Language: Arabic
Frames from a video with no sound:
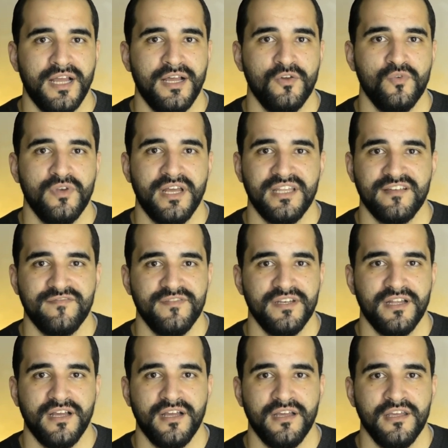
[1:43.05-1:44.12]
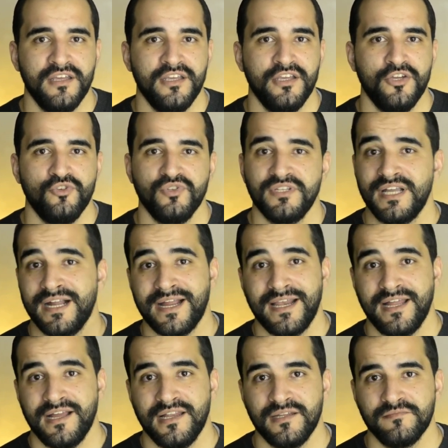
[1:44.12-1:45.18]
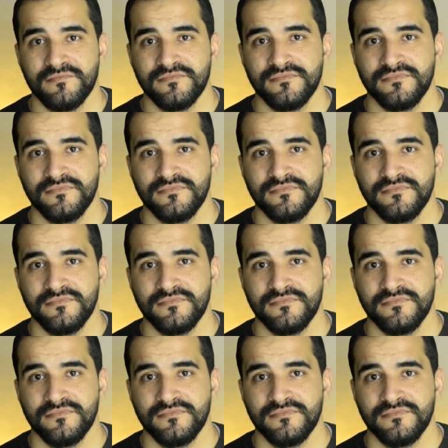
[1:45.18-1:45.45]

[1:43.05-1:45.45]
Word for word: أو الهدف منها انه يضحك على العالم